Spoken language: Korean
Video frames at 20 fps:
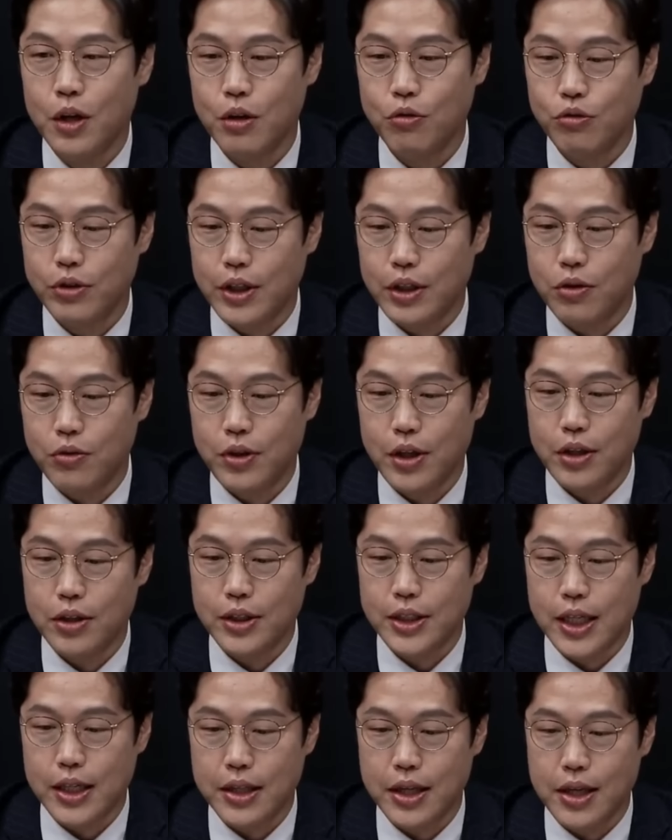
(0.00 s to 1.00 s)
우리가 뒤에서
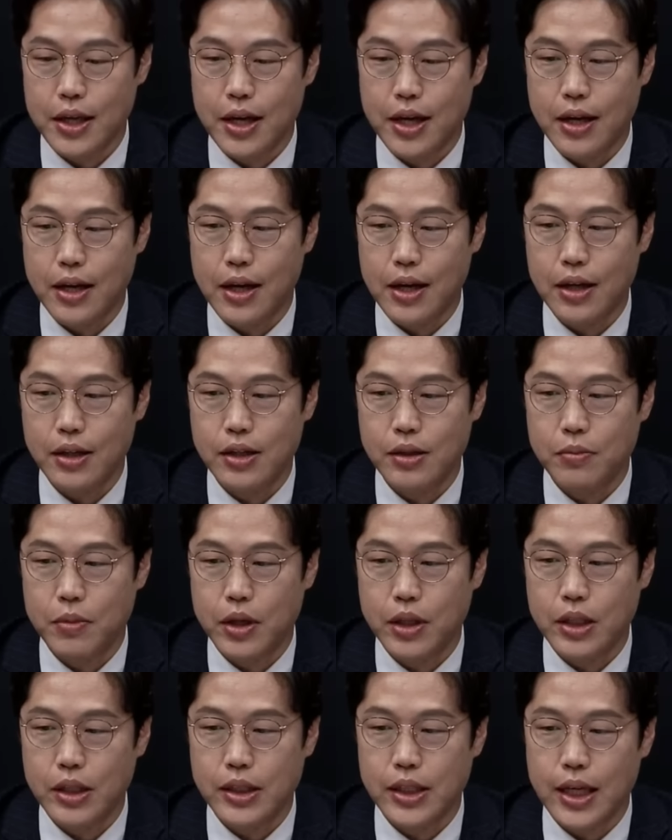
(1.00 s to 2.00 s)
자세히 얘기를
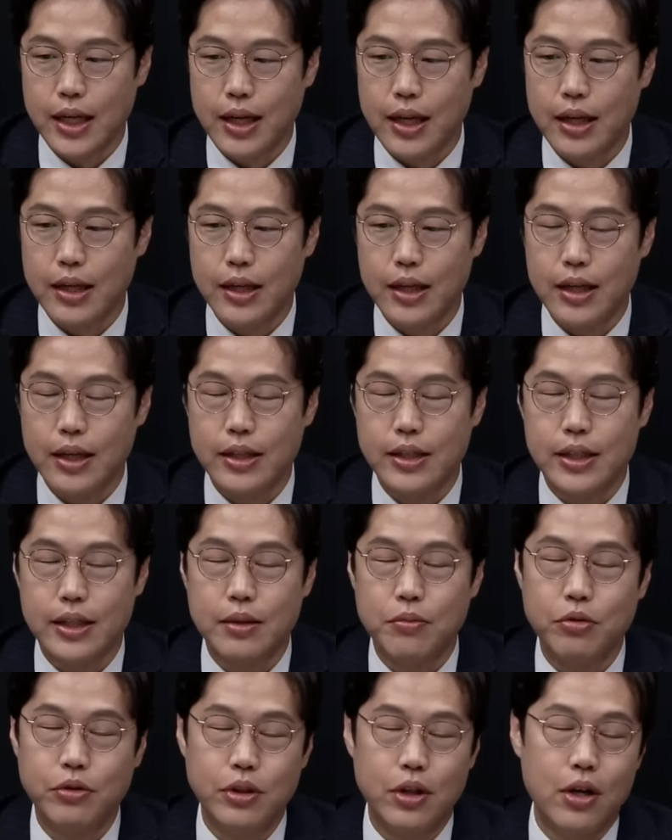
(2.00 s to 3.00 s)
하겠지만은 제가 이
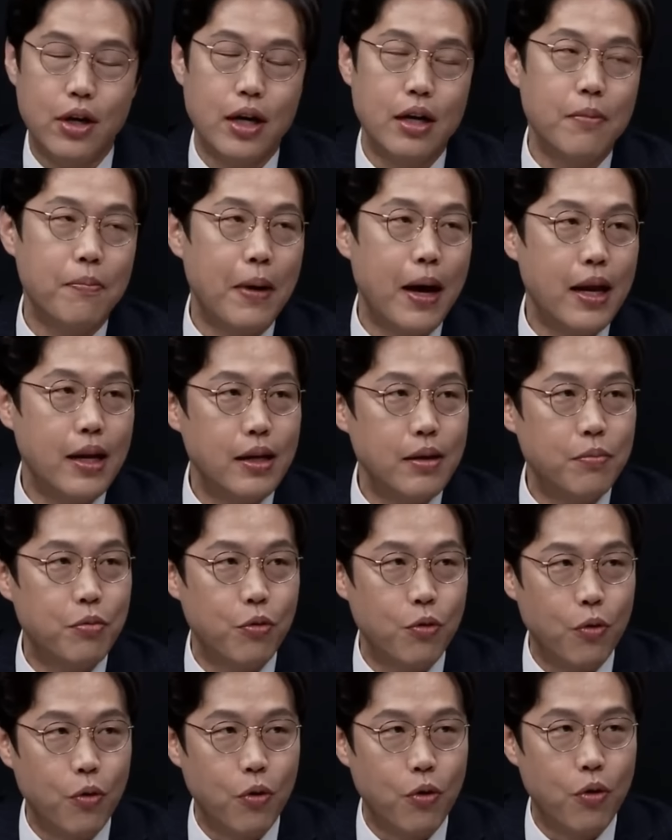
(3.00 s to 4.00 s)
지금 흘러가는 판을
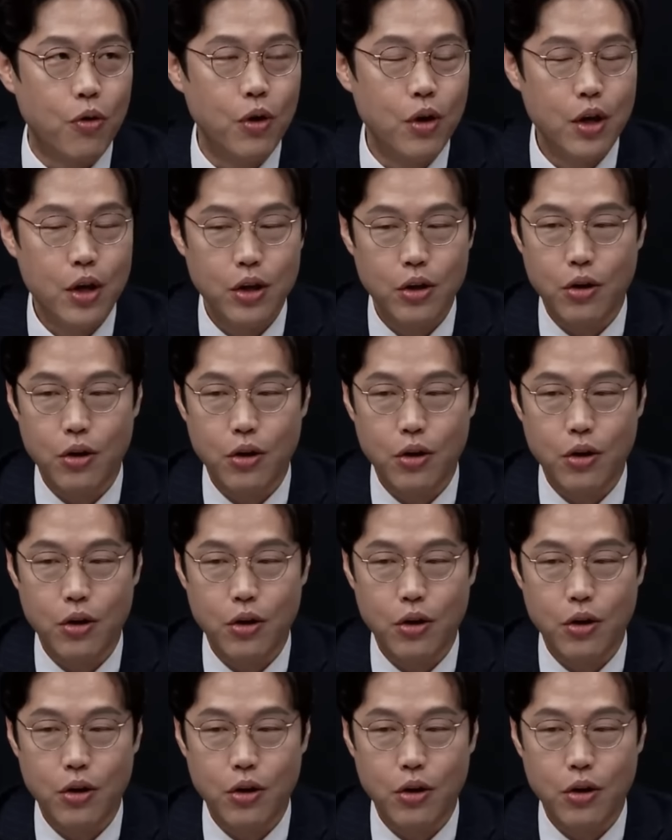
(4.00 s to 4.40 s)
보고 예.